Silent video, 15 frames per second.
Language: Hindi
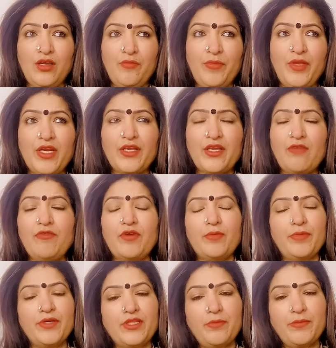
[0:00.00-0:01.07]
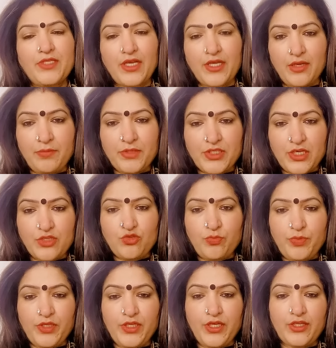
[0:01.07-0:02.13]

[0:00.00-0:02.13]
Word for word: मेरा क्या फ़र्क पड़ता है मैं जाके एक पचास रुपये दे